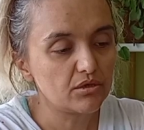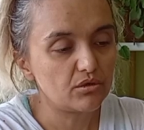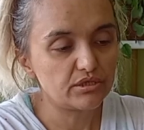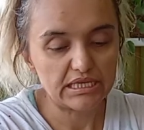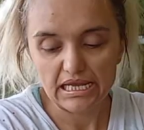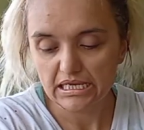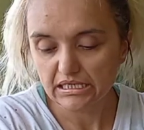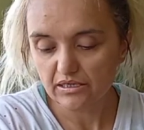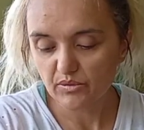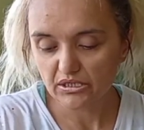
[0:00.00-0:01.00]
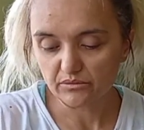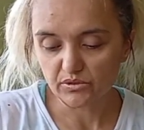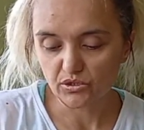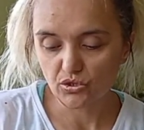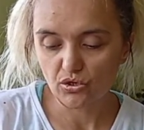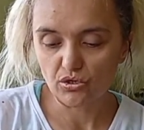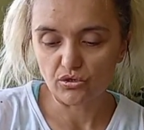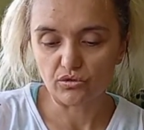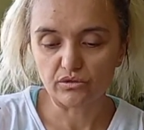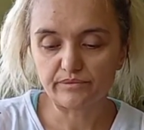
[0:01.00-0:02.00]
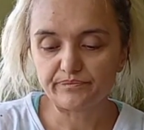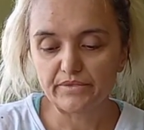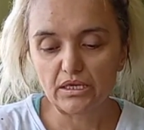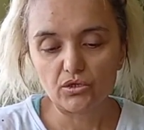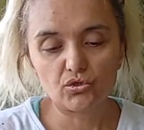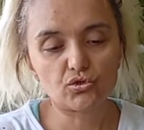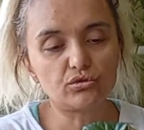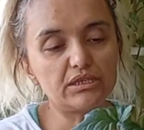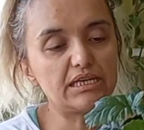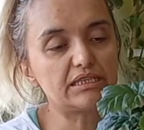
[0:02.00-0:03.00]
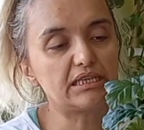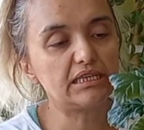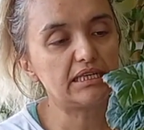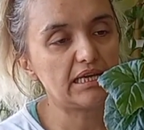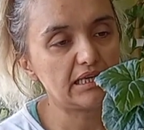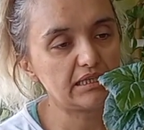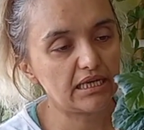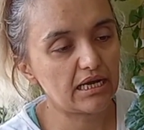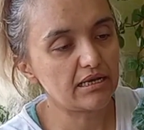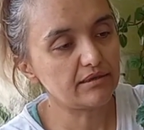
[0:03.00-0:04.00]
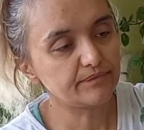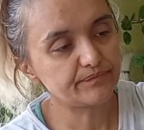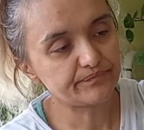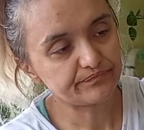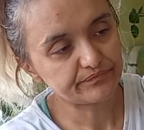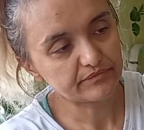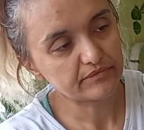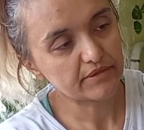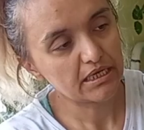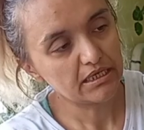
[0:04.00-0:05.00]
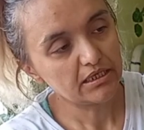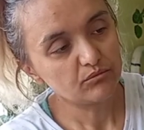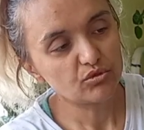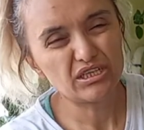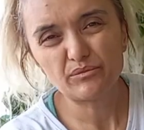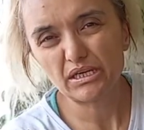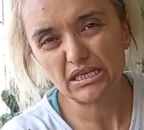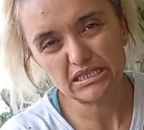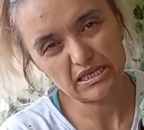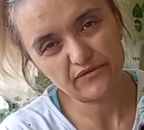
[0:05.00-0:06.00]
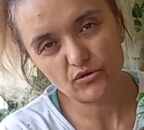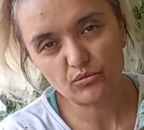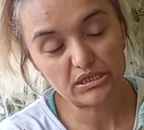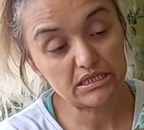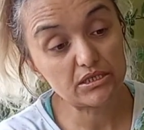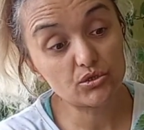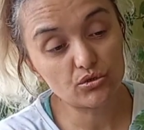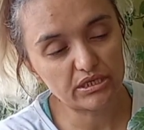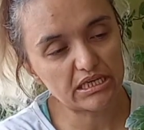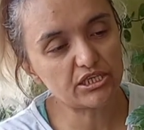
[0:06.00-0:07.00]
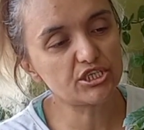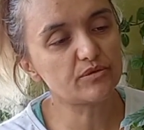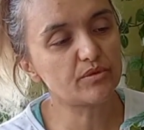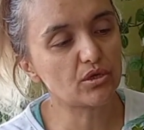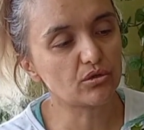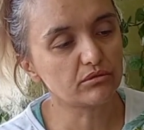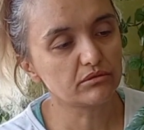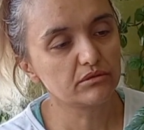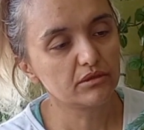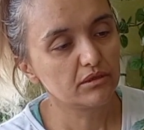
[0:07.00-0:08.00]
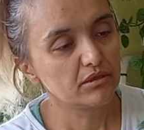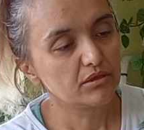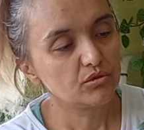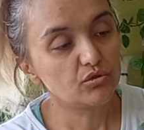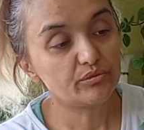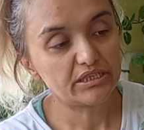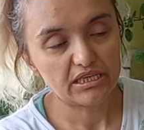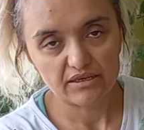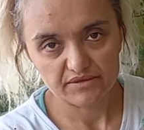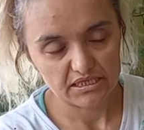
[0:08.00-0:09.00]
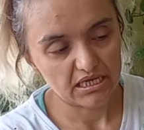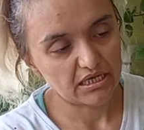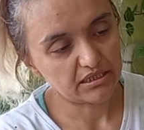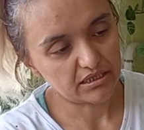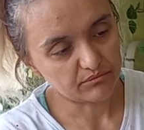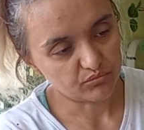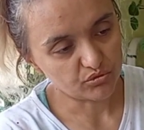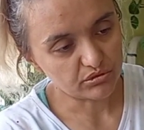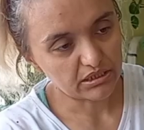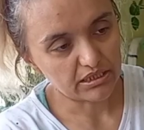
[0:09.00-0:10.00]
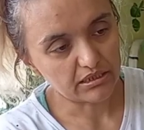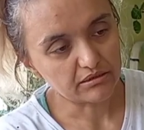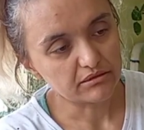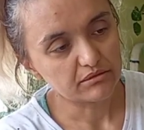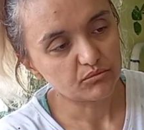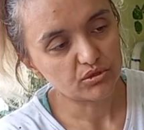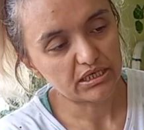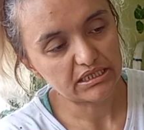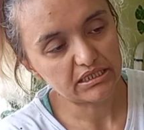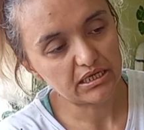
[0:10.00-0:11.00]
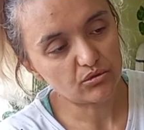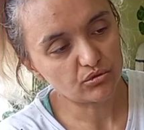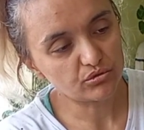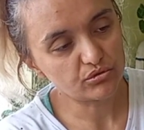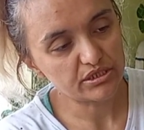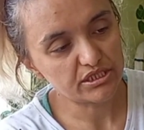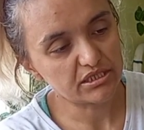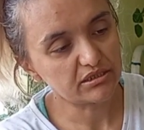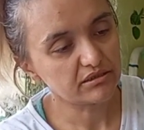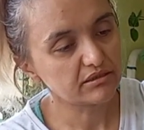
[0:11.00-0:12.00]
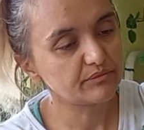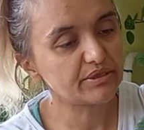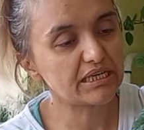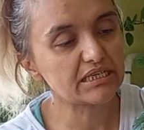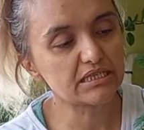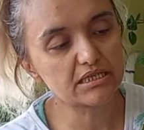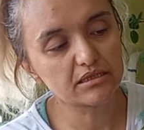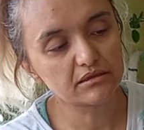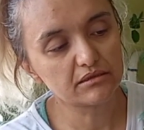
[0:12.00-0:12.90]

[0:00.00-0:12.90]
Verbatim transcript: Özellikle bakımını söylüyorum. Şunlar da yine ithal. Bunlar maalesef gübresiz çok gelişmiyor. Gübre tavsiye ederim bunlara. Bunlar ithal olduğu için biraz